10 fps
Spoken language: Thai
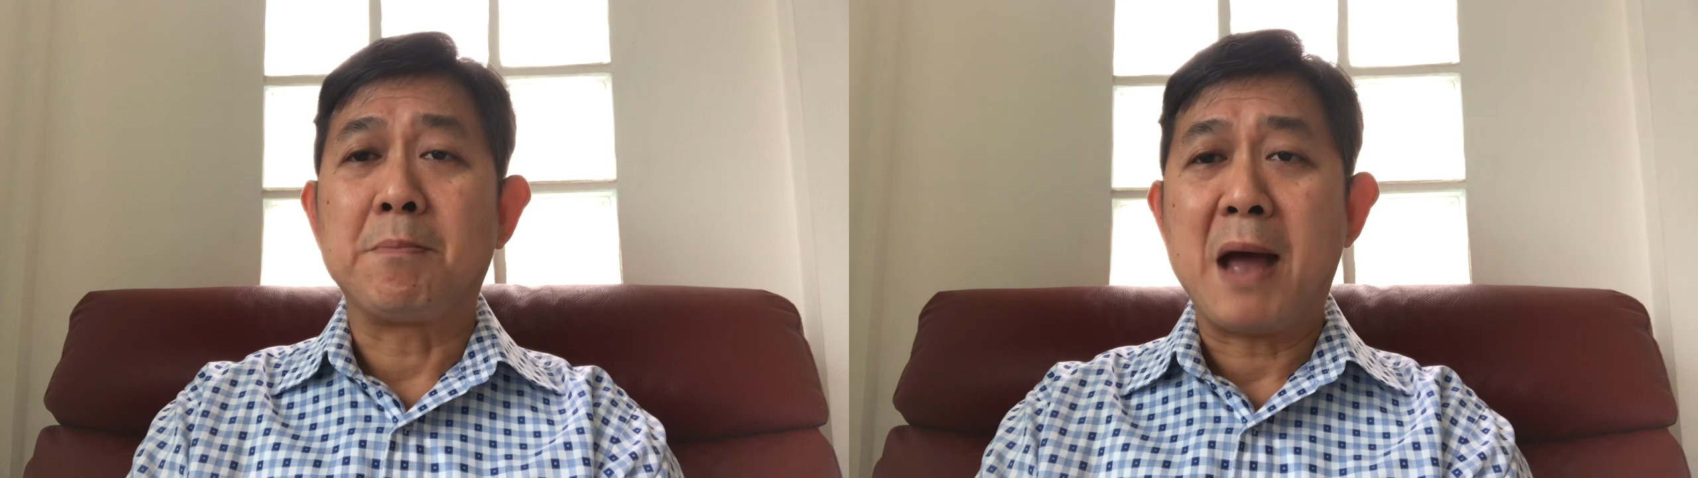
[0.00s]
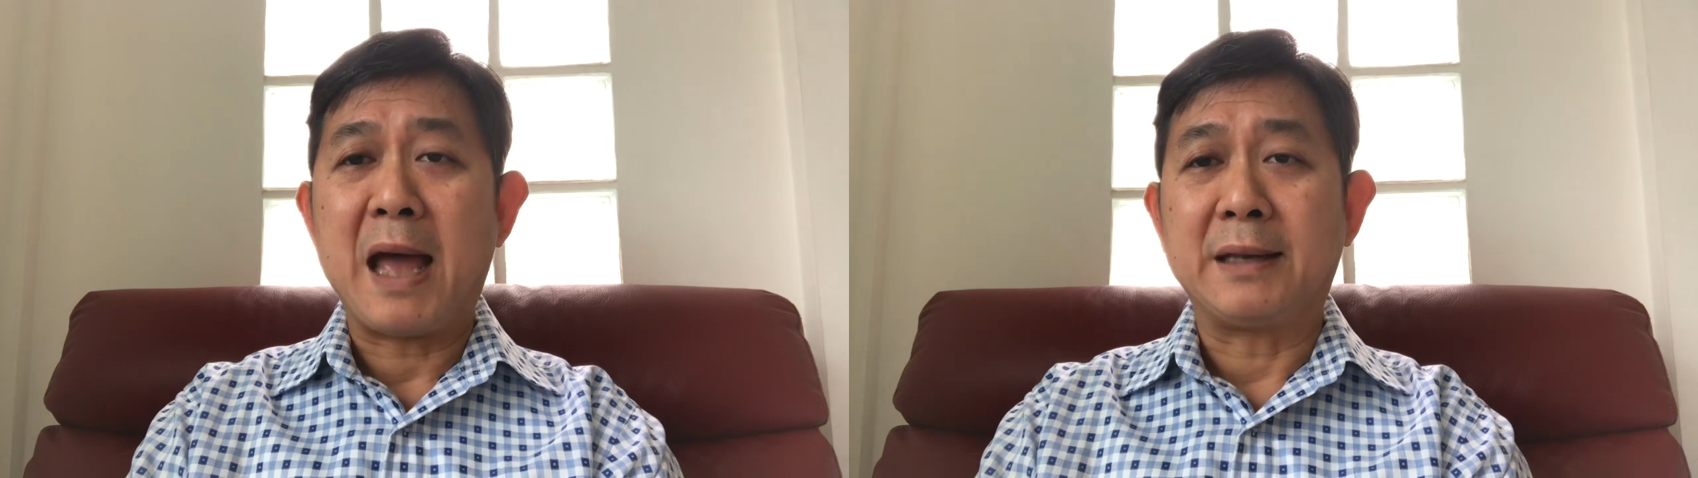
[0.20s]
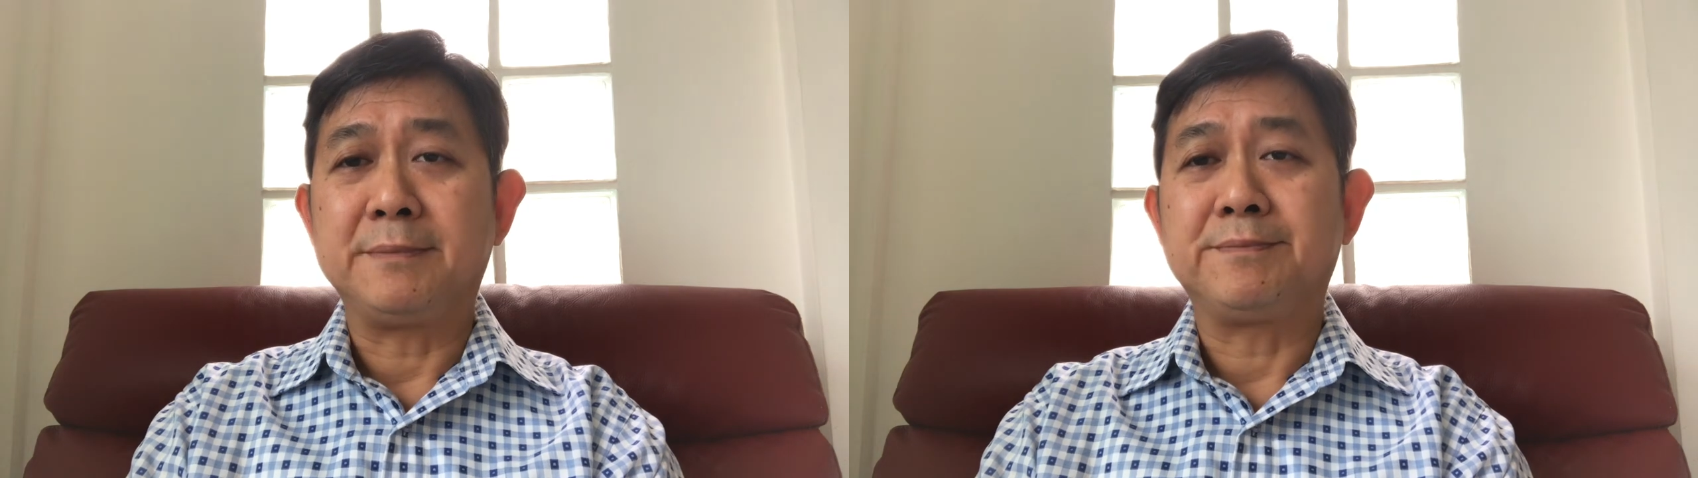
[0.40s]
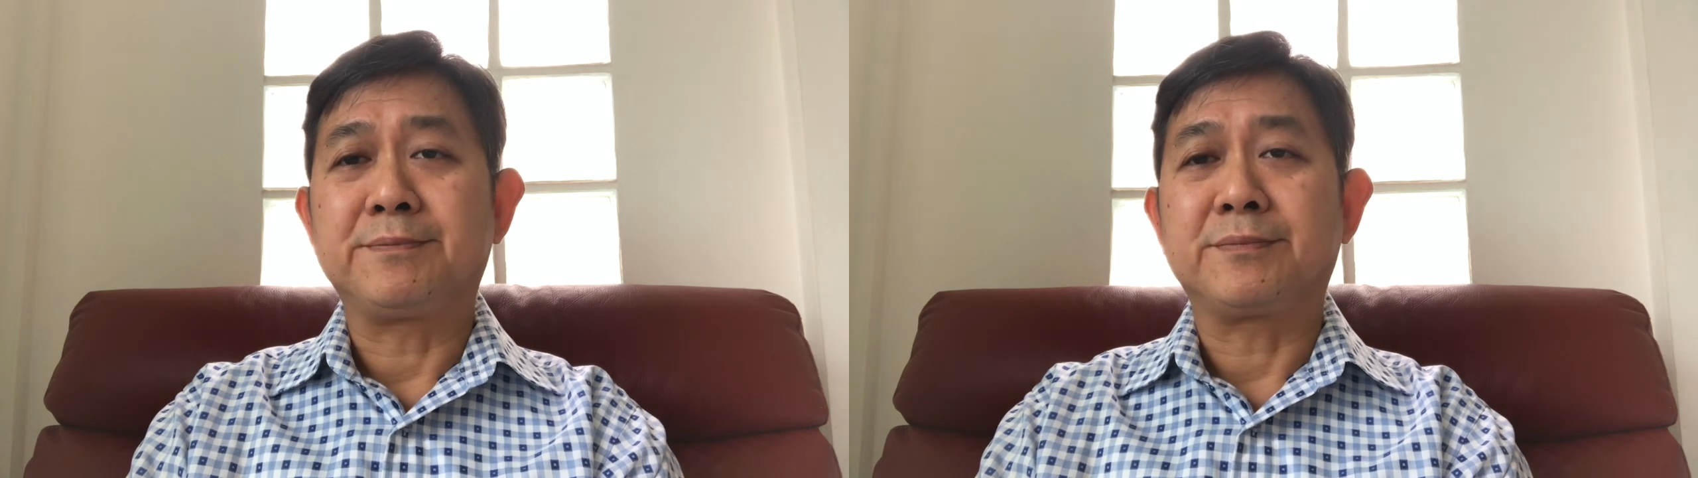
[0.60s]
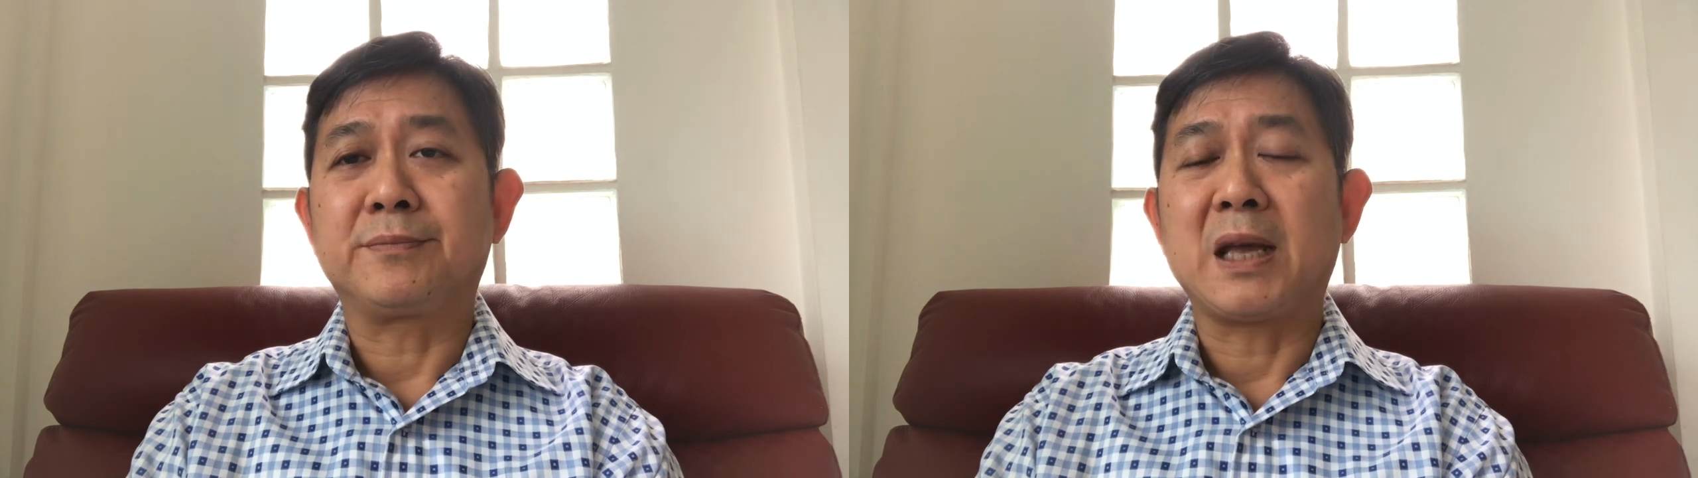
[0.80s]
มารถ
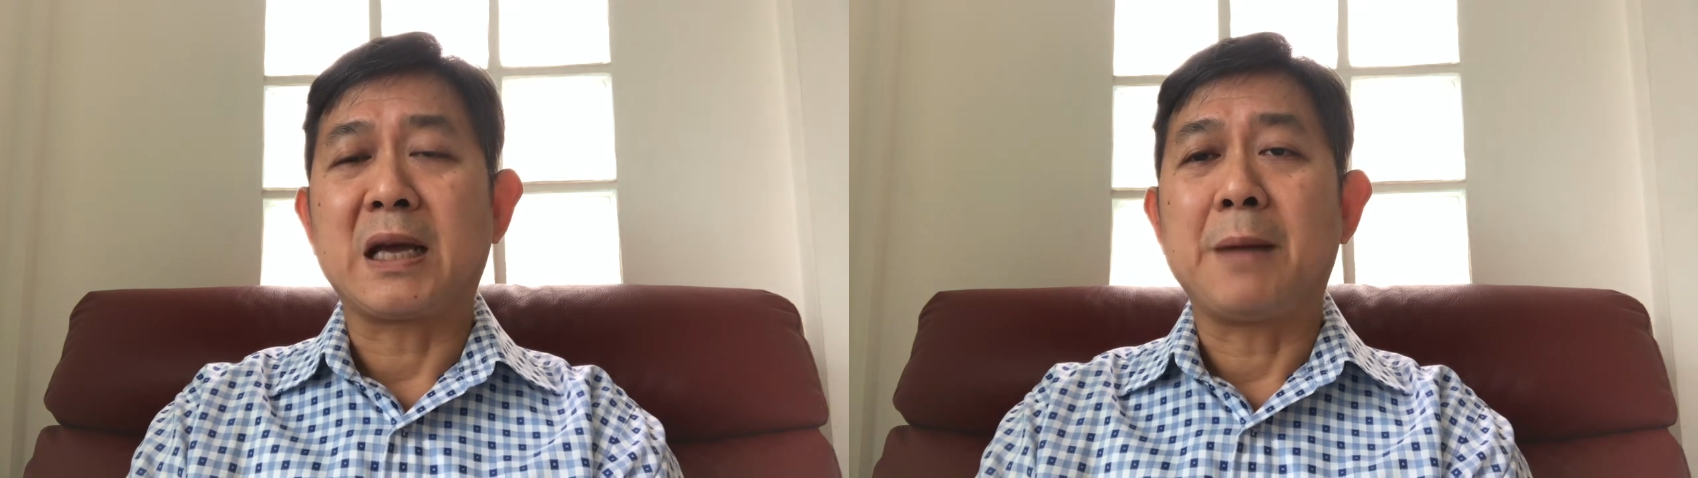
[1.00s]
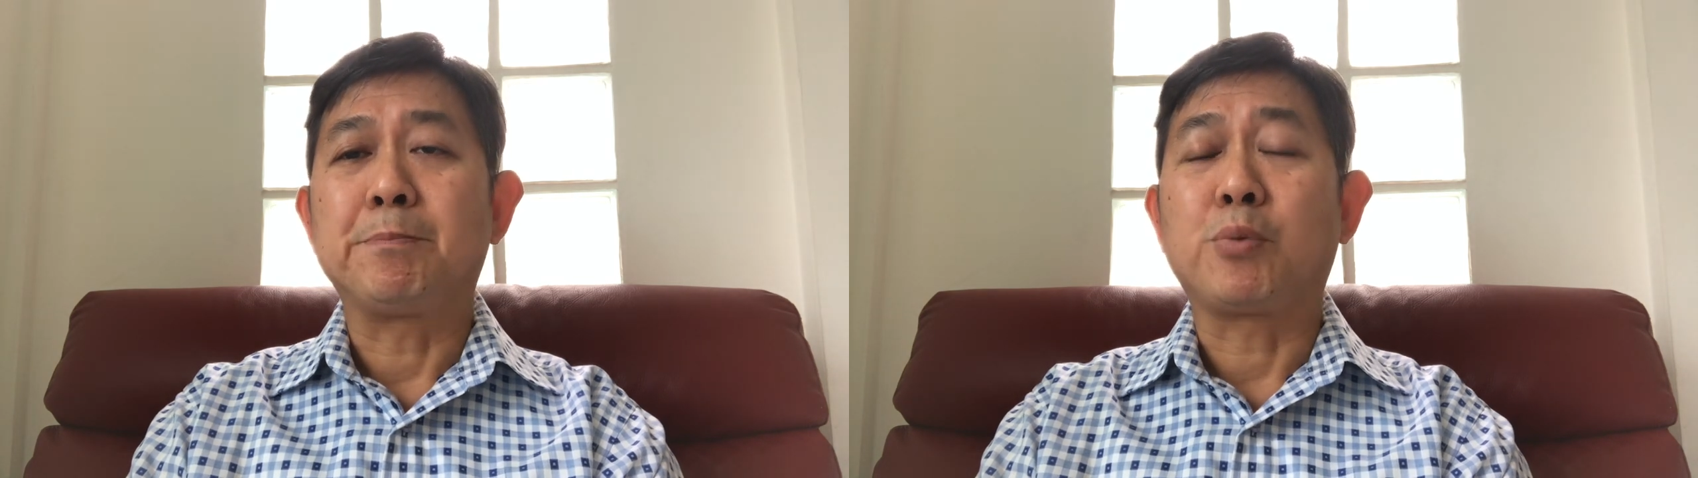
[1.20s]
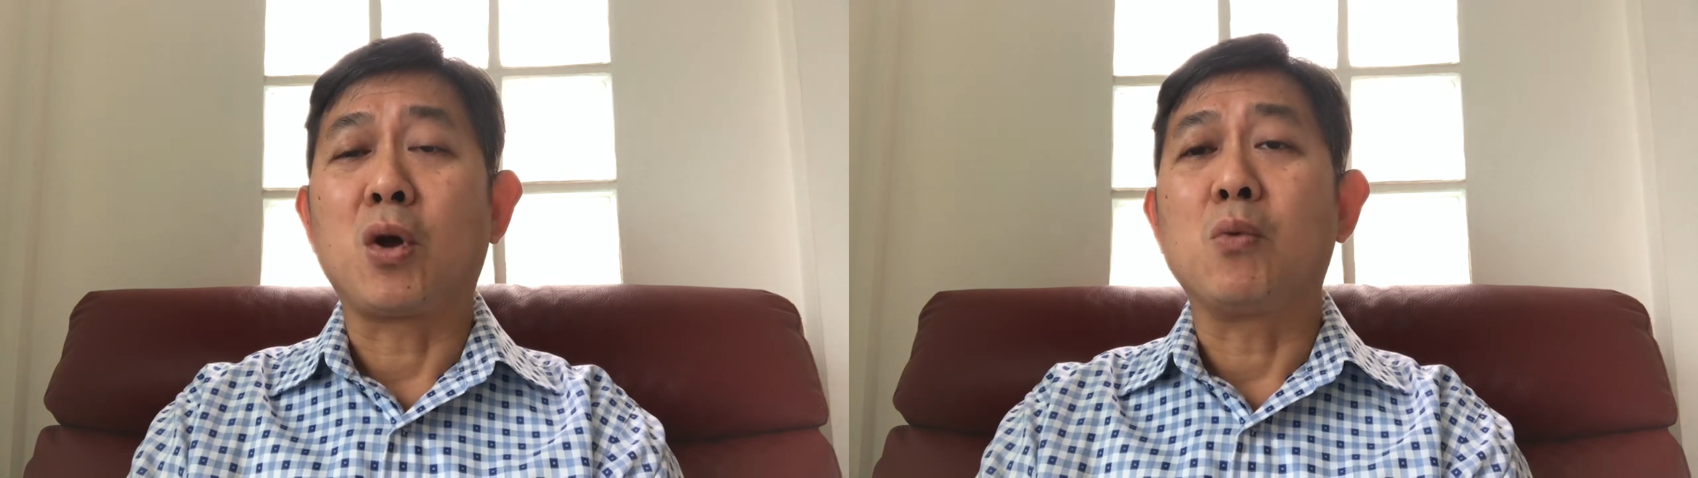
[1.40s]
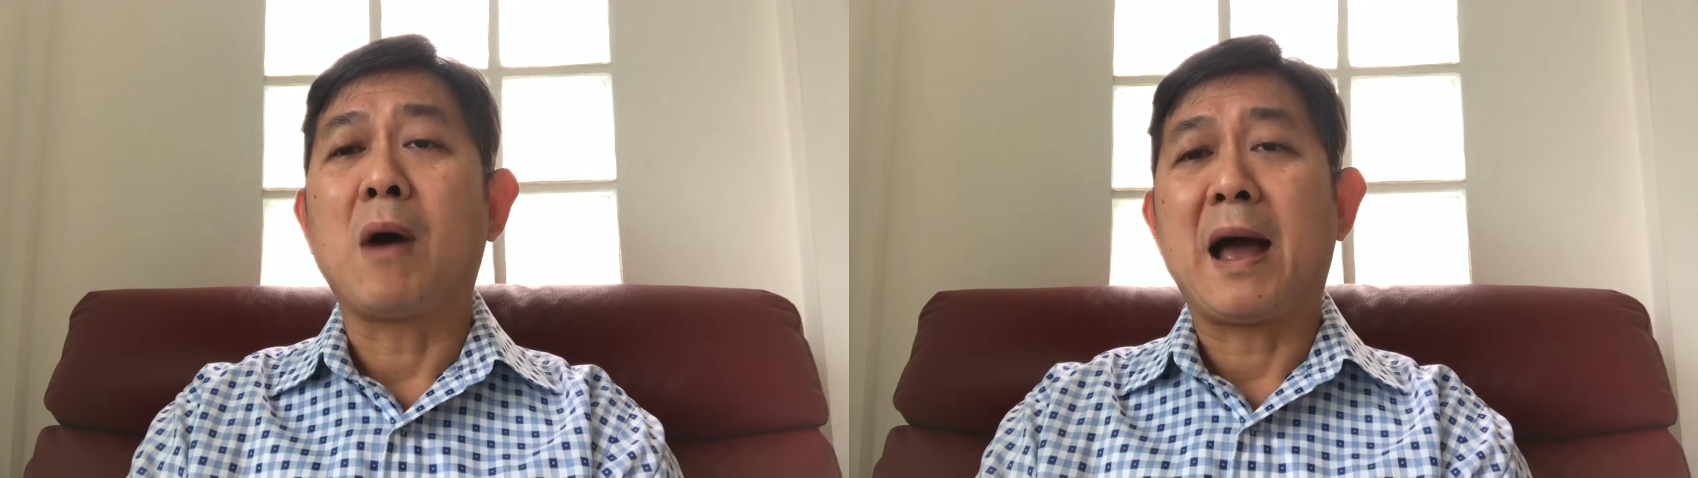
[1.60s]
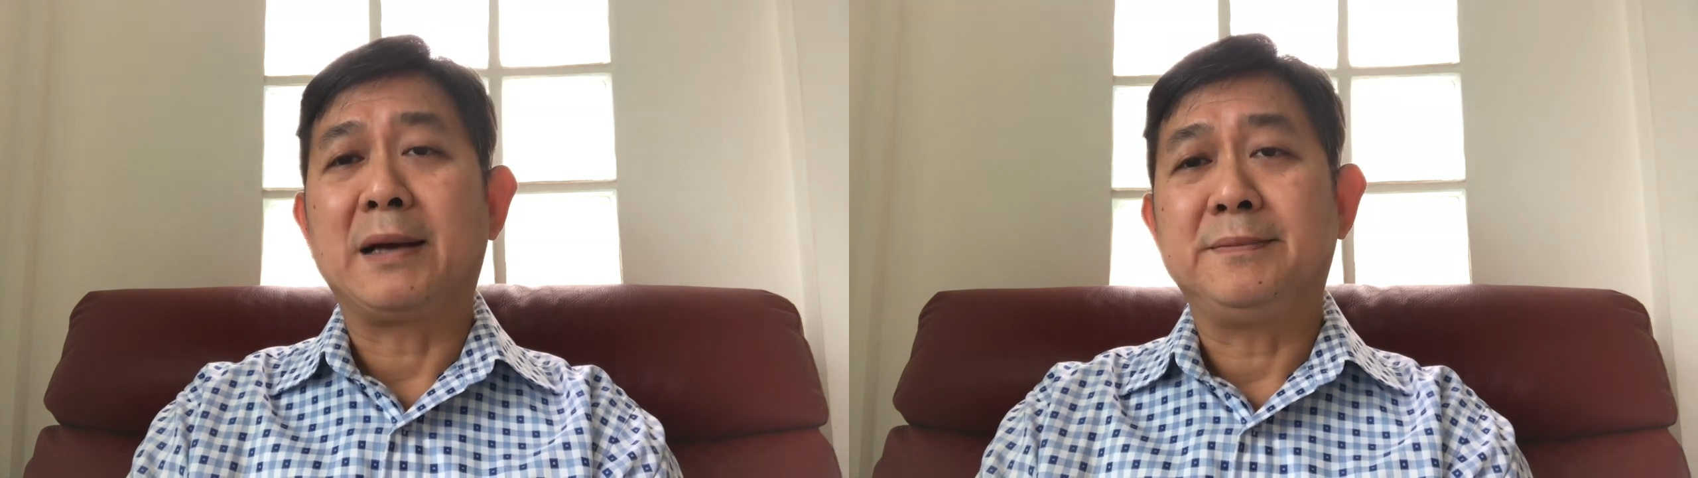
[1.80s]
ในการปล่อยวาง